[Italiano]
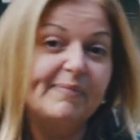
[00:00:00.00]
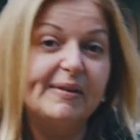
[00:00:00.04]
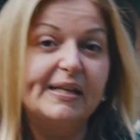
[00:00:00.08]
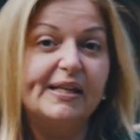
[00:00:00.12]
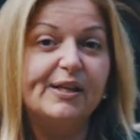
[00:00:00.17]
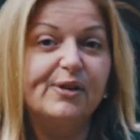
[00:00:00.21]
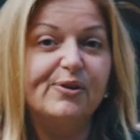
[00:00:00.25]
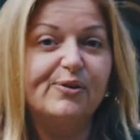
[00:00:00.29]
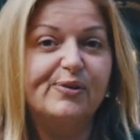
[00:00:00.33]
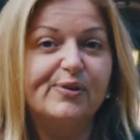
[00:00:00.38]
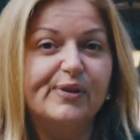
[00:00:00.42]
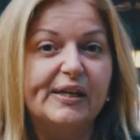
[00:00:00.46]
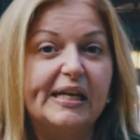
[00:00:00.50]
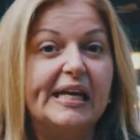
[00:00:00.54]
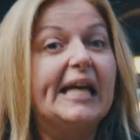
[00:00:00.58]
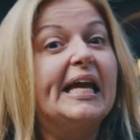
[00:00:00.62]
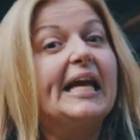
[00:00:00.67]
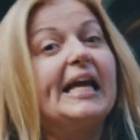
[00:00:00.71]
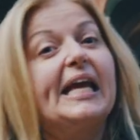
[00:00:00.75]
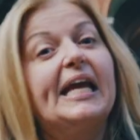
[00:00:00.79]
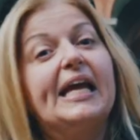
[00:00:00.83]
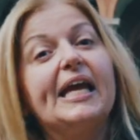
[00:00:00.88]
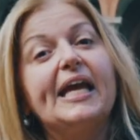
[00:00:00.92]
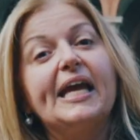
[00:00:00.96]
migliori.
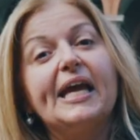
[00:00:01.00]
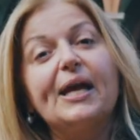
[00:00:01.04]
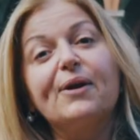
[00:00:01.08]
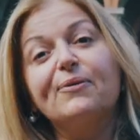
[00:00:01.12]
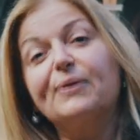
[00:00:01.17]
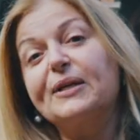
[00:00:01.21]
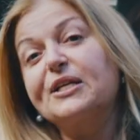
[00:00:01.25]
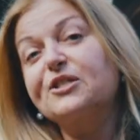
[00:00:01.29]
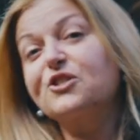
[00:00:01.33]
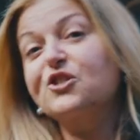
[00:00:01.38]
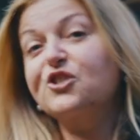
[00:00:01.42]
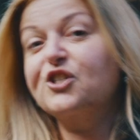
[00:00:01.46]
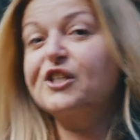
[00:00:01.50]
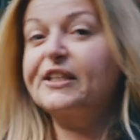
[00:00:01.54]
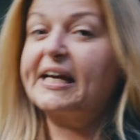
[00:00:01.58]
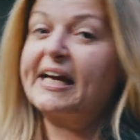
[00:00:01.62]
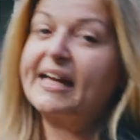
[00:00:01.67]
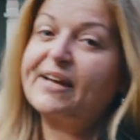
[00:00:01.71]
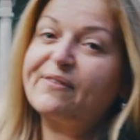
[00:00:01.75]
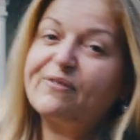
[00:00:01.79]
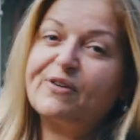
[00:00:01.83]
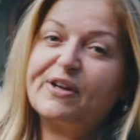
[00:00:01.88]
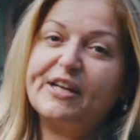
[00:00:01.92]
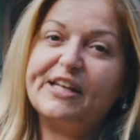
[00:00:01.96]
E una società
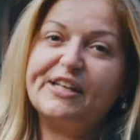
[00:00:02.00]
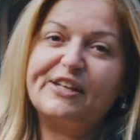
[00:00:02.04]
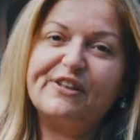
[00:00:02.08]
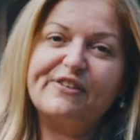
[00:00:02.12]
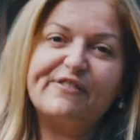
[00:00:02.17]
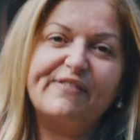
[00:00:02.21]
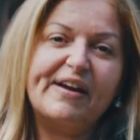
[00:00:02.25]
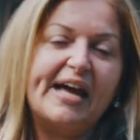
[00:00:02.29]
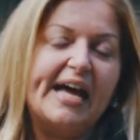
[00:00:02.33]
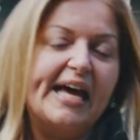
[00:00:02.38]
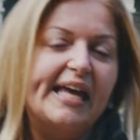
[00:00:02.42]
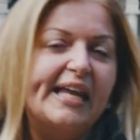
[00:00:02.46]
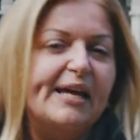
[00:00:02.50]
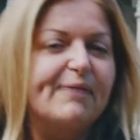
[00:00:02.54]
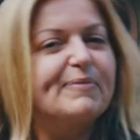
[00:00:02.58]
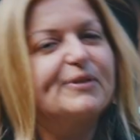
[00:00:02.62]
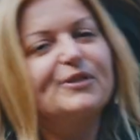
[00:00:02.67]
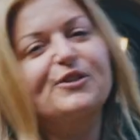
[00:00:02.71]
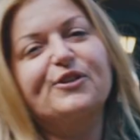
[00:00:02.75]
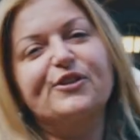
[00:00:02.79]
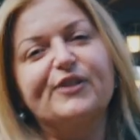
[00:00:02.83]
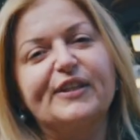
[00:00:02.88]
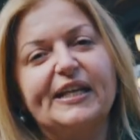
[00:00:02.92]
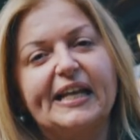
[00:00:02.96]
che vuole innovare ha
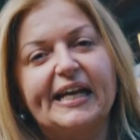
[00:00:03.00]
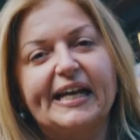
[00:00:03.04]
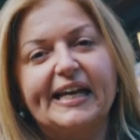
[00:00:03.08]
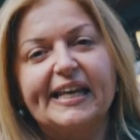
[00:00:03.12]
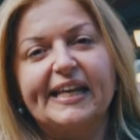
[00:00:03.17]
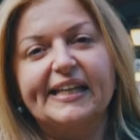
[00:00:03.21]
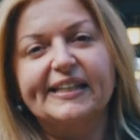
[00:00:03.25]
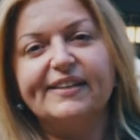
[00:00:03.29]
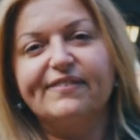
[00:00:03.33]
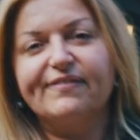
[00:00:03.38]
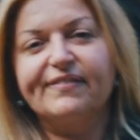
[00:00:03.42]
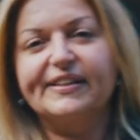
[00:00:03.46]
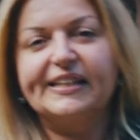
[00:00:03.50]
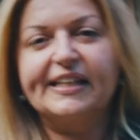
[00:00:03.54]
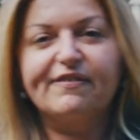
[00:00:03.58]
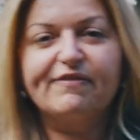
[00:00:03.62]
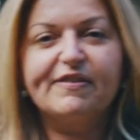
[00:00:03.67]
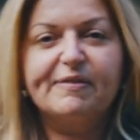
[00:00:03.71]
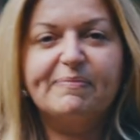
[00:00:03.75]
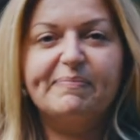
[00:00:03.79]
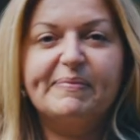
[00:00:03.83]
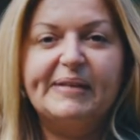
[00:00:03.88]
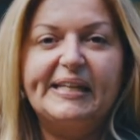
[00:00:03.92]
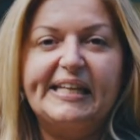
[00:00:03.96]
bisogno della creatività
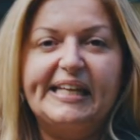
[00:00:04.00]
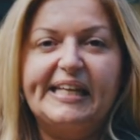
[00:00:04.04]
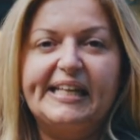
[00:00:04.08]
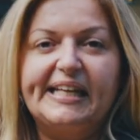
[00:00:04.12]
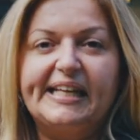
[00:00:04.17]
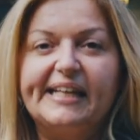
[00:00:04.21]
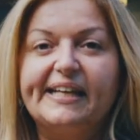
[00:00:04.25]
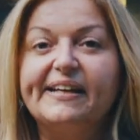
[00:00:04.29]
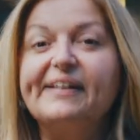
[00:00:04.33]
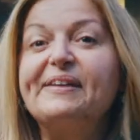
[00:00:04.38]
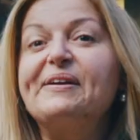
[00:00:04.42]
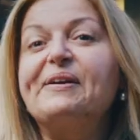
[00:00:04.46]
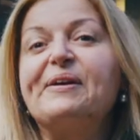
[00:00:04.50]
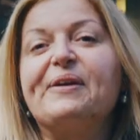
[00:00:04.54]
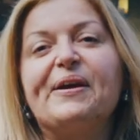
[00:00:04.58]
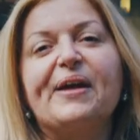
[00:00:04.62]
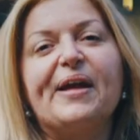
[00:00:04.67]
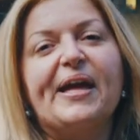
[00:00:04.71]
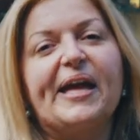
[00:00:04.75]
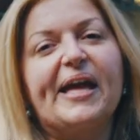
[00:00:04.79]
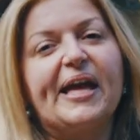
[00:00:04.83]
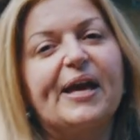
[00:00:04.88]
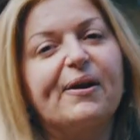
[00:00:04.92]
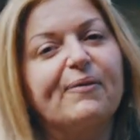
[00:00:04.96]
femminile.
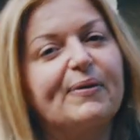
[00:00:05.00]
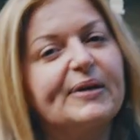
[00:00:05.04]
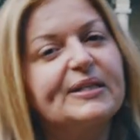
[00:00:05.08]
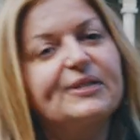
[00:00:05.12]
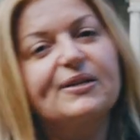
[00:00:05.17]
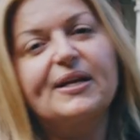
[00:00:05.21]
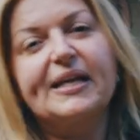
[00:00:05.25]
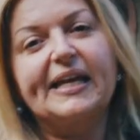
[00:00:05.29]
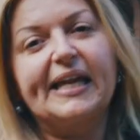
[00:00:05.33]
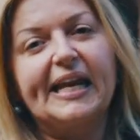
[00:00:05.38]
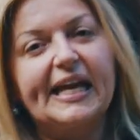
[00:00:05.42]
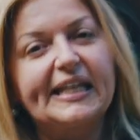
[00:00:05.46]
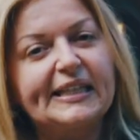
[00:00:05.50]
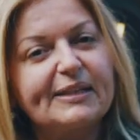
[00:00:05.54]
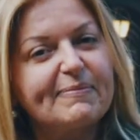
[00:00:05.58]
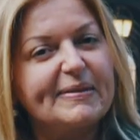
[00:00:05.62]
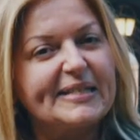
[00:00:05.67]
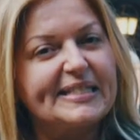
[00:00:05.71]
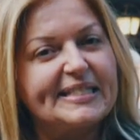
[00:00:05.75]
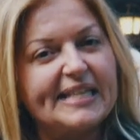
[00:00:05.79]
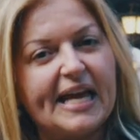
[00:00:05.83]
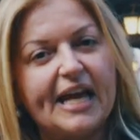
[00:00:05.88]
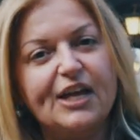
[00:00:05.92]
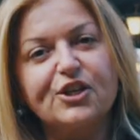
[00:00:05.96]
E questo è il grande
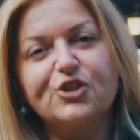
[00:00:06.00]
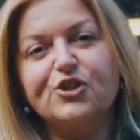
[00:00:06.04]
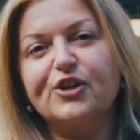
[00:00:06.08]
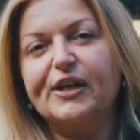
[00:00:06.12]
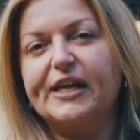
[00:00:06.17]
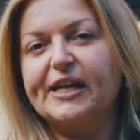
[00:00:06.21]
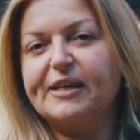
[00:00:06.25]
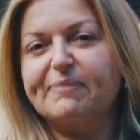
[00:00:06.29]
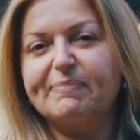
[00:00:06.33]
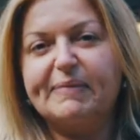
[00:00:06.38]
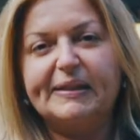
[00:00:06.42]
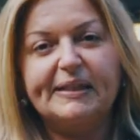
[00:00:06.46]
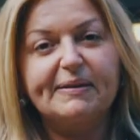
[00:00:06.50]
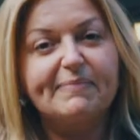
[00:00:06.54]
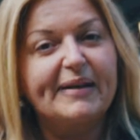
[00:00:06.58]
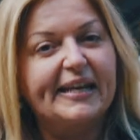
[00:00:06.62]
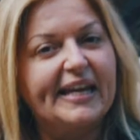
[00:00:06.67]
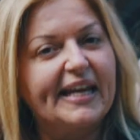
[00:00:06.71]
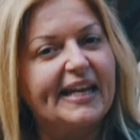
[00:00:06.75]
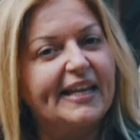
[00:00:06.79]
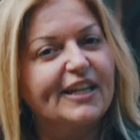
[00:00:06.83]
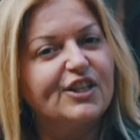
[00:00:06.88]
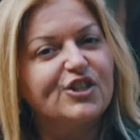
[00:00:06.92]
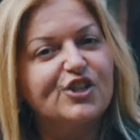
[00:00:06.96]
messaggio che Armida
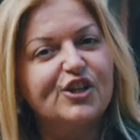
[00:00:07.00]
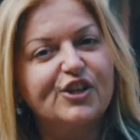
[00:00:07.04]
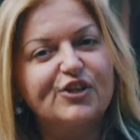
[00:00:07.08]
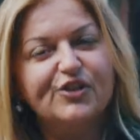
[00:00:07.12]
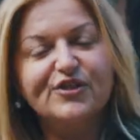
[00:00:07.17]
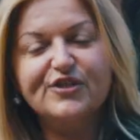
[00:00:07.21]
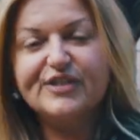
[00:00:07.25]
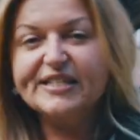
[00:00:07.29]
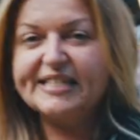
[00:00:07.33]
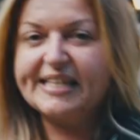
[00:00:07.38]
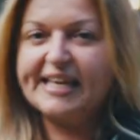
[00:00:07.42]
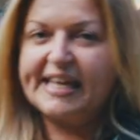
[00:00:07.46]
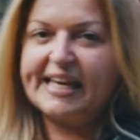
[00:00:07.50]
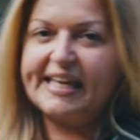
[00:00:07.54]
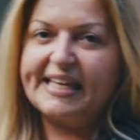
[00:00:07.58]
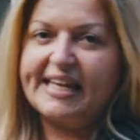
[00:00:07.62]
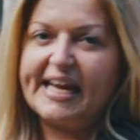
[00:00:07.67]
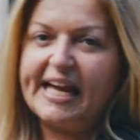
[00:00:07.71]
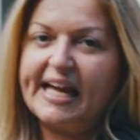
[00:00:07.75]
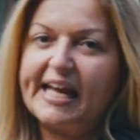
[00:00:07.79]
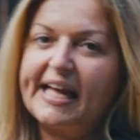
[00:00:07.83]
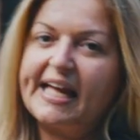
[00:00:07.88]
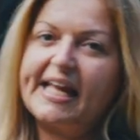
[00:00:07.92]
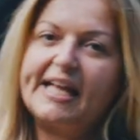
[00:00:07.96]
Barelli ci
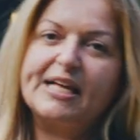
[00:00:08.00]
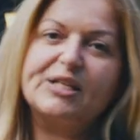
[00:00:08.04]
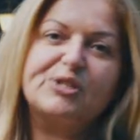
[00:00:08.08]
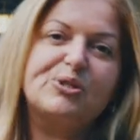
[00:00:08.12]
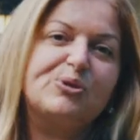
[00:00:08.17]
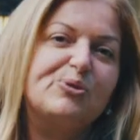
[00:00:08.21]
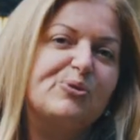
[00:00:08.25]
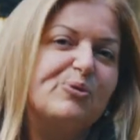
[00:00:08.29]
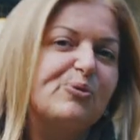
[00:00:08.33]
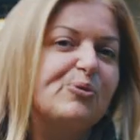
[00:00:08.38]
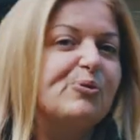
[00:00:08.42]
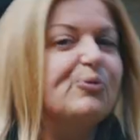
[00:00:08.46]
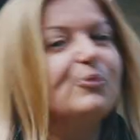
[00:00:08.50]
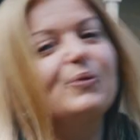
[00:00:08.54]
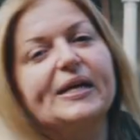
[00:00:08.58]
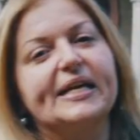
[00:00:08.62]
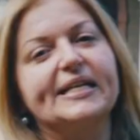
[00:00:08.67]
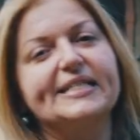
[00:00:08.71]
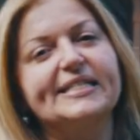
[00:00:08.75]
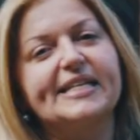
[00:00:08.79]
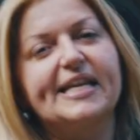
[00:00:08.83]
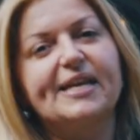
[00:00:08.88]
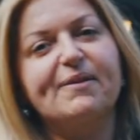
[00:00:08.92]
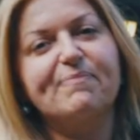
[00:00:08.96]
consegna e sul cui
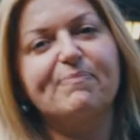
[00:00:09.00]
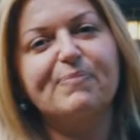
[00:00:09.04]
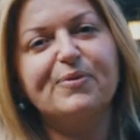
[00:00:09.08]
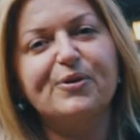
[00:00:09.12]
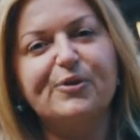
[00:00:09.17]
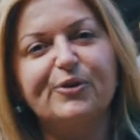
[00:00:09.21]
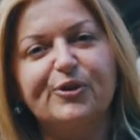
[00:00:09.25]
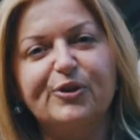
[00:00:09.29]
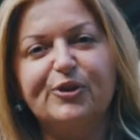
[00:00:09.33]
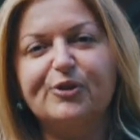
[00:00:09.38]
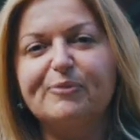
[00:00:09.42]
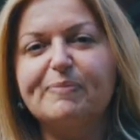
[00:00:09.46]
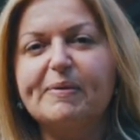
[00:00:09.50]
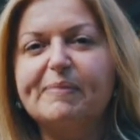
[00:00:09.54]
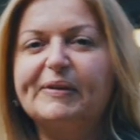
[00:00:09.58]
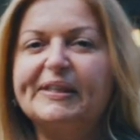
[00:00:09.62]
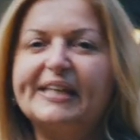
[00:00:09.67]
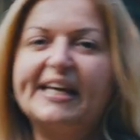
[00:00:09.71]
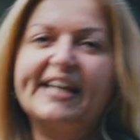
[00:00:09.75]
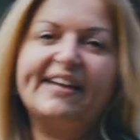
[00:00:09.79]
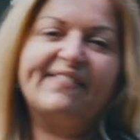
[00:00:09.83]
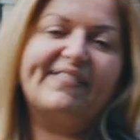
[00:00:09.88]
esempio noi dobbiamo andare